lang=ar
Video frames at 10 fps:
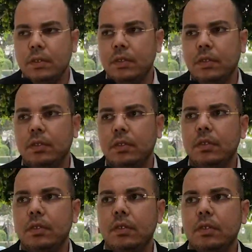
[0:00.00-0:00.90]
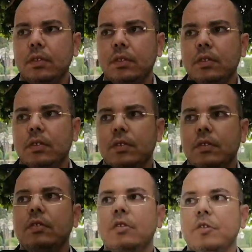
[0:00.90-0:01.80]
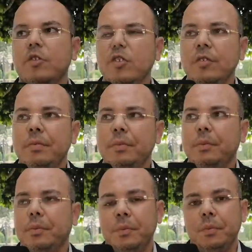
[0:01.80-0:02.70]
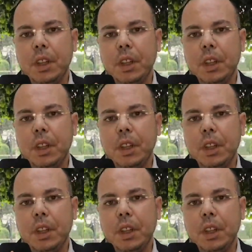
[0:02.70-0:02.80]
المعطيات التي قد تؤثر على تاريخ